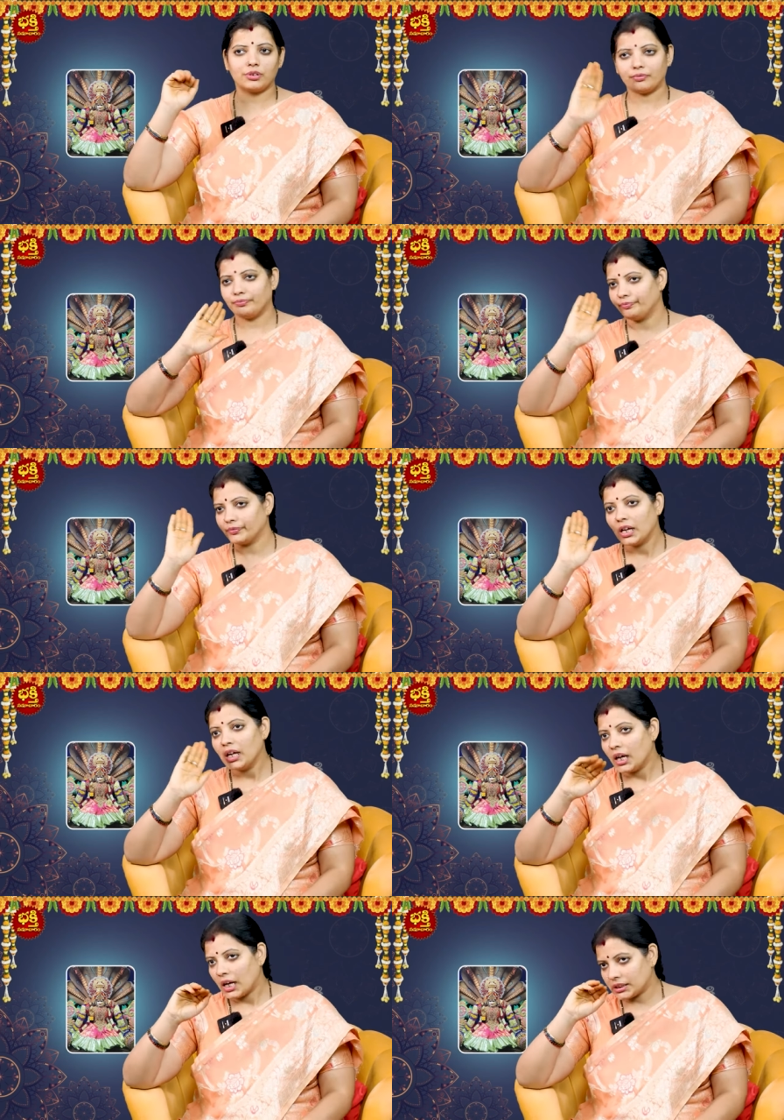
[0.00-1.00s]
ఉంటారు
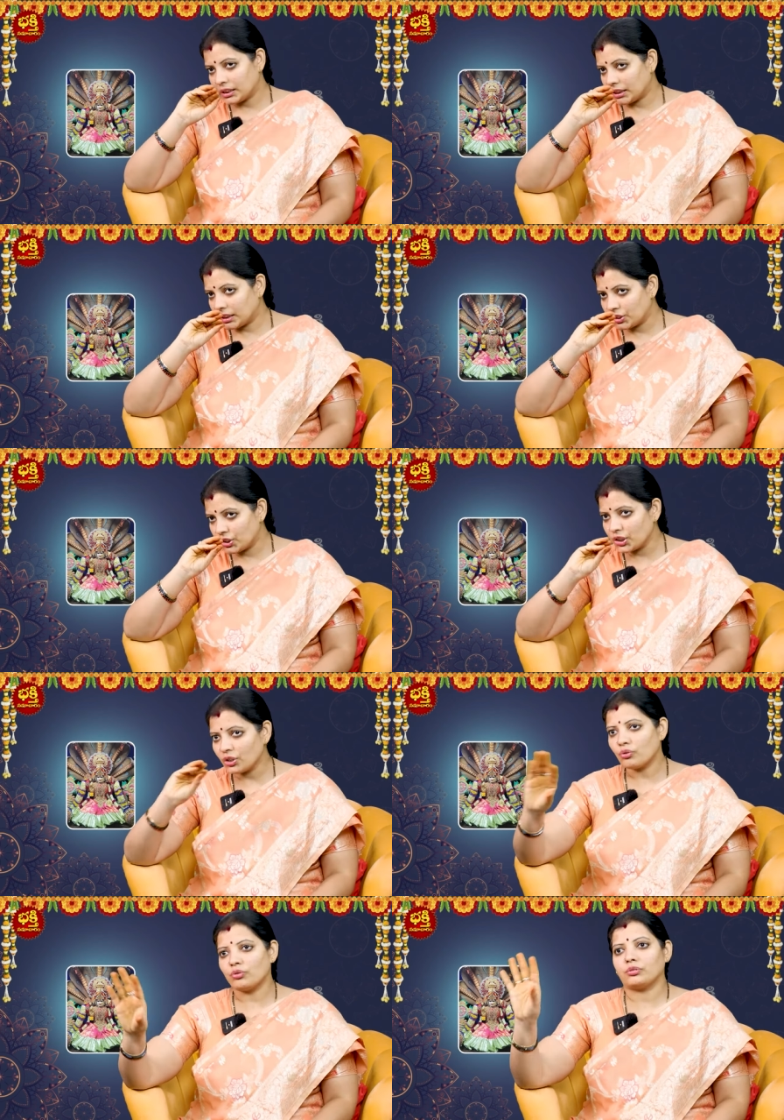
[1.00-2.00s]
అసలు అట్లా
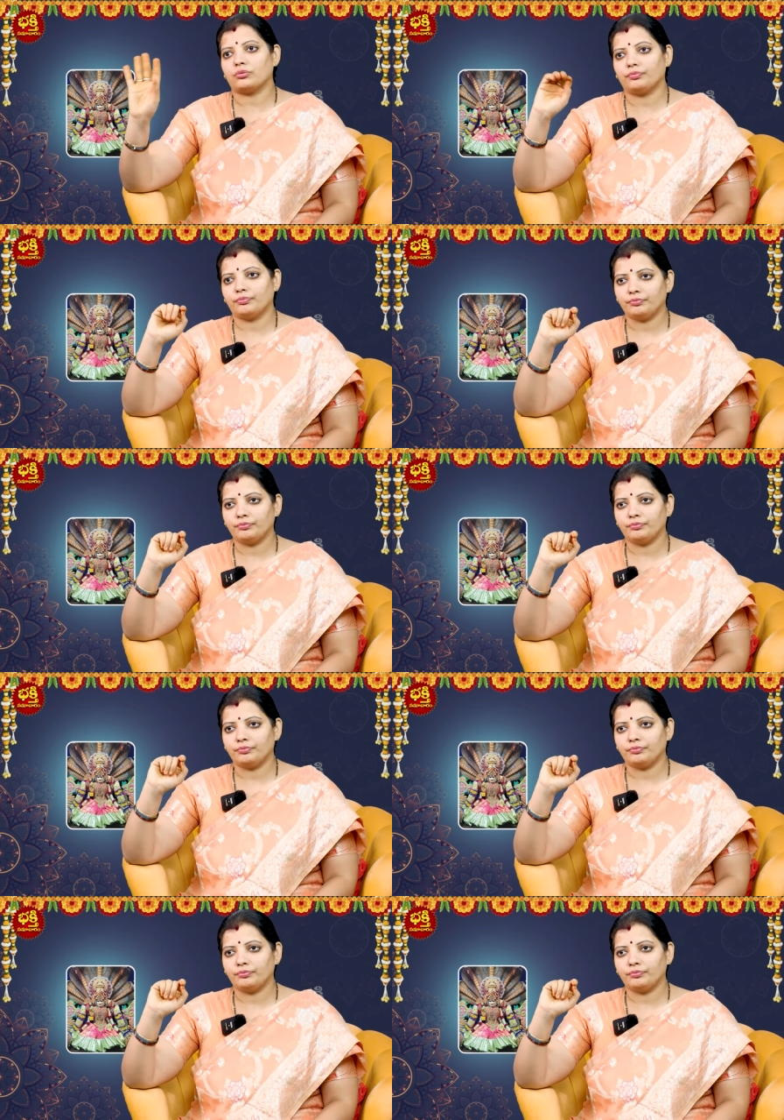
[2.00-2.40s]
చేయకూడదు